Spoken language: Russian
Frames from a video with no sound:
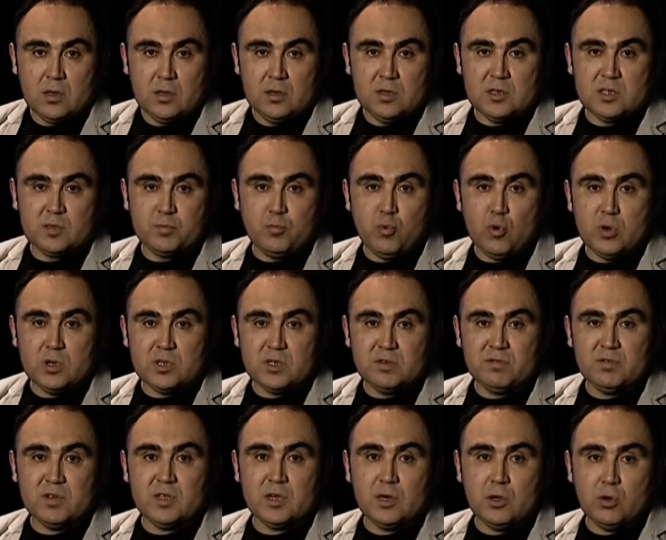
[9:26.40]

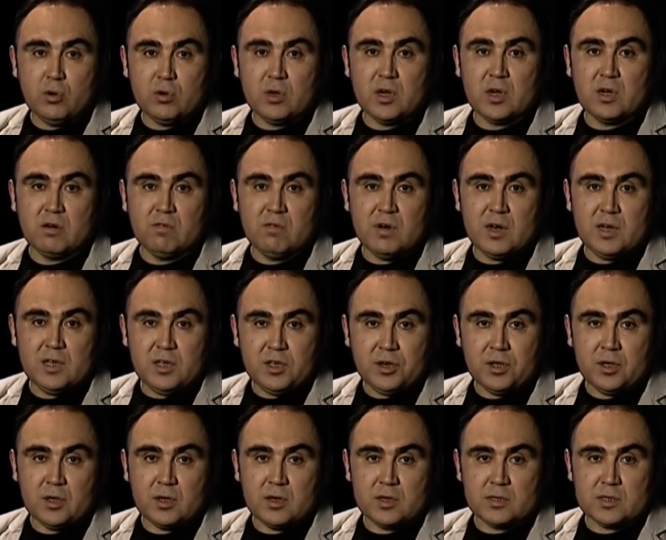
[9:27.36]
Использование легкой
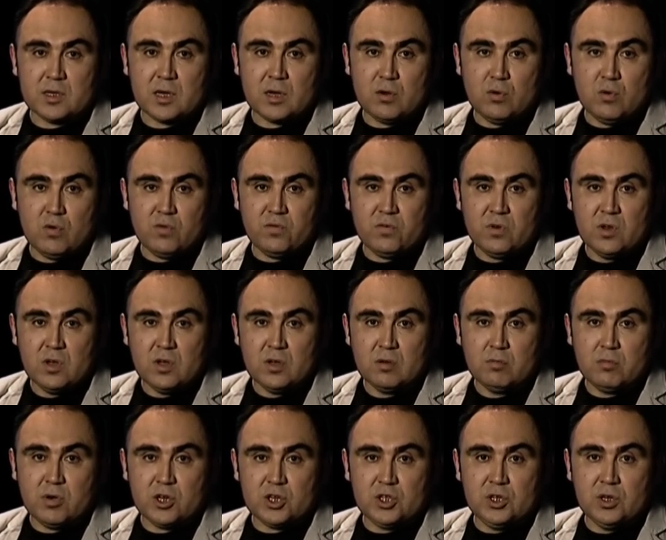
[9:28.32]
кавалерии казаков,
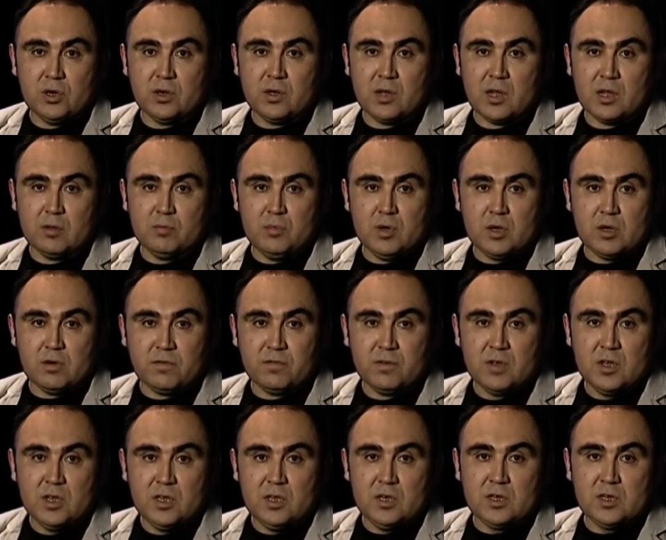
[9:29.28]
башкир-калмыков
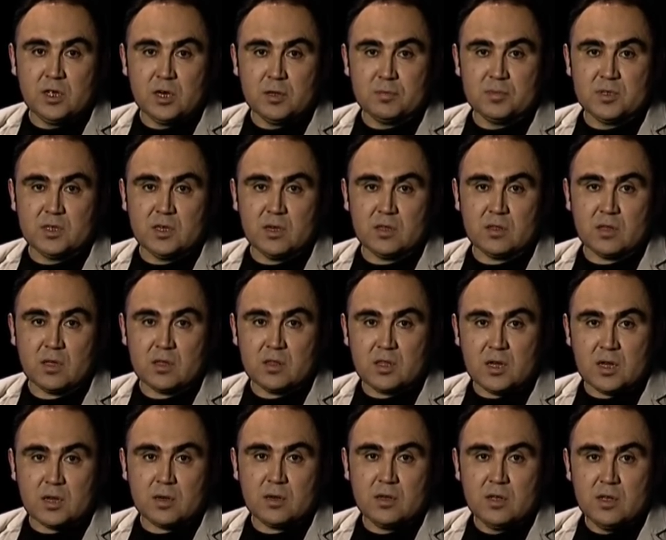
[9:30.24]
и крымских
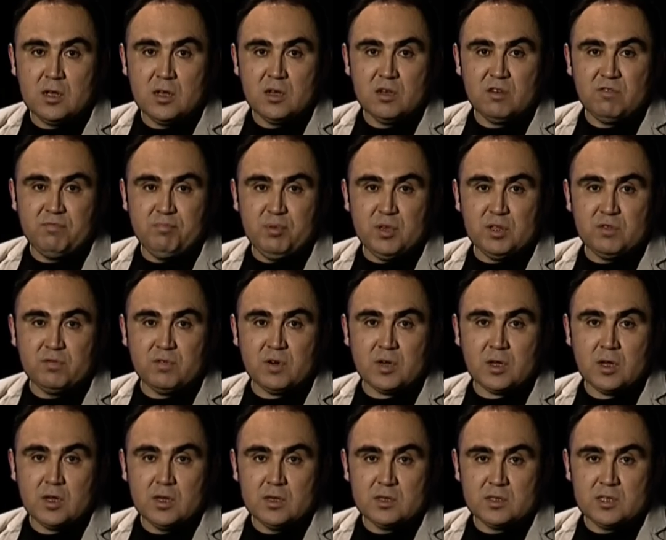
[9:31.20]
татар в
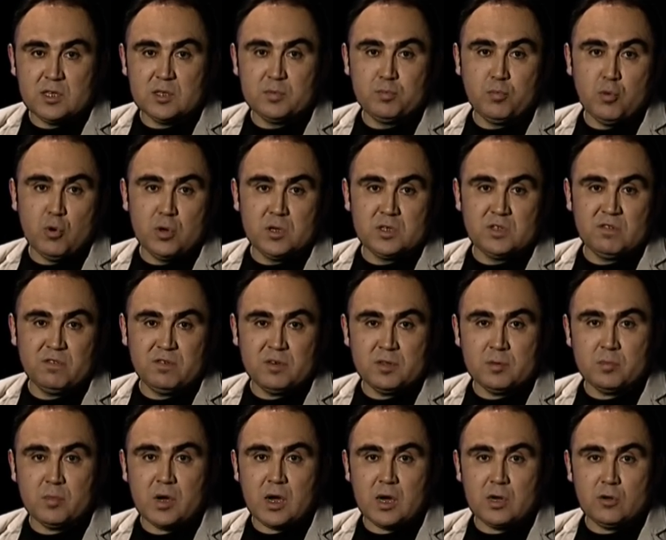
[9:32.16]
битвах с
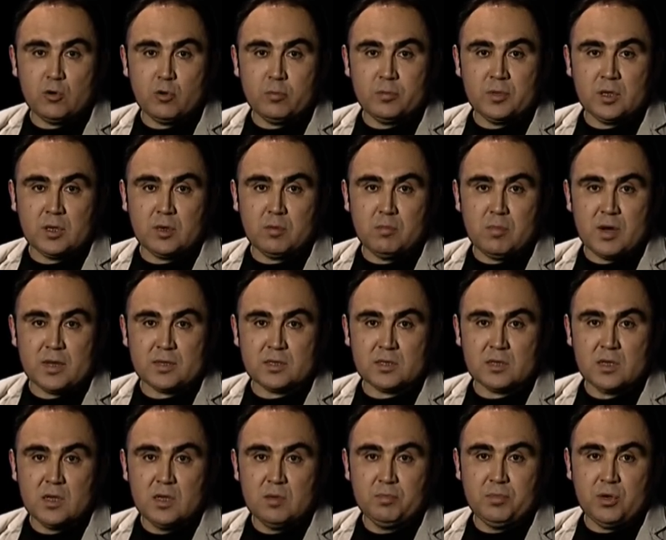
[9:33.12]
использованием огромных
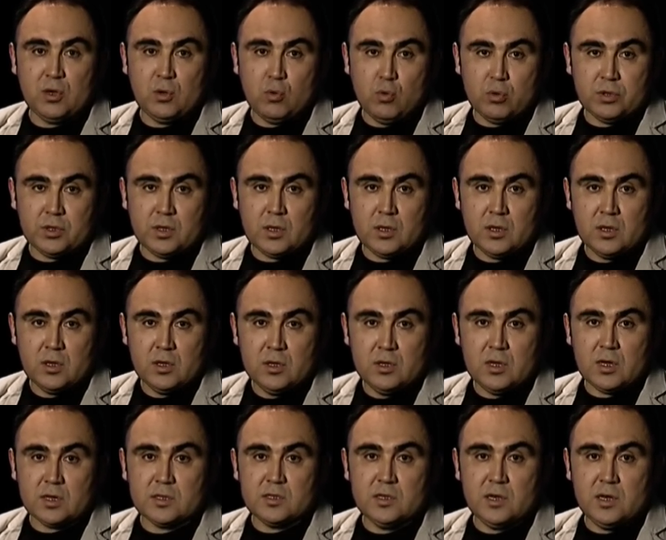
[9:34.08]
масс пехоты и
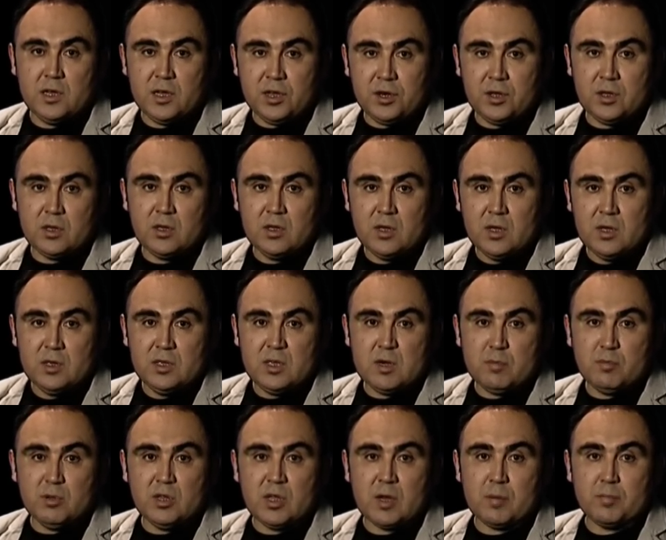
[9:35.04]
артиллерии не
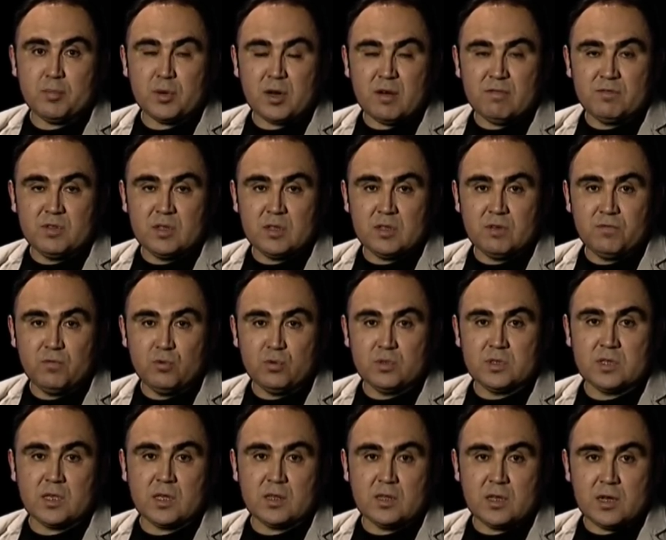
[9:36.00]
было оправдано
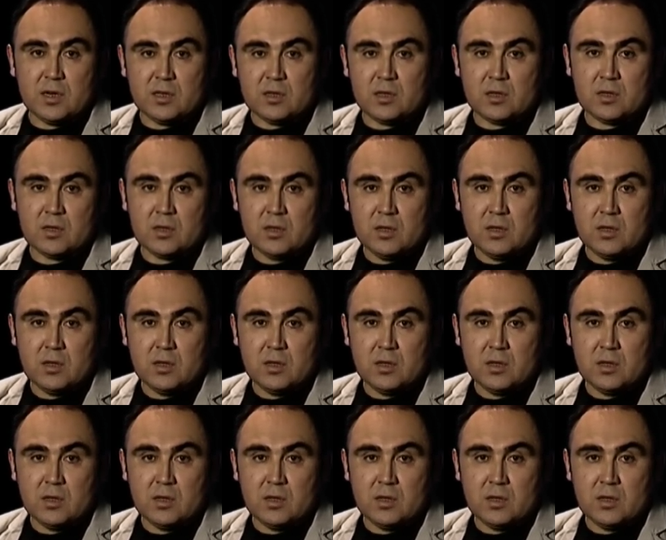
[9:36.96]
функционально.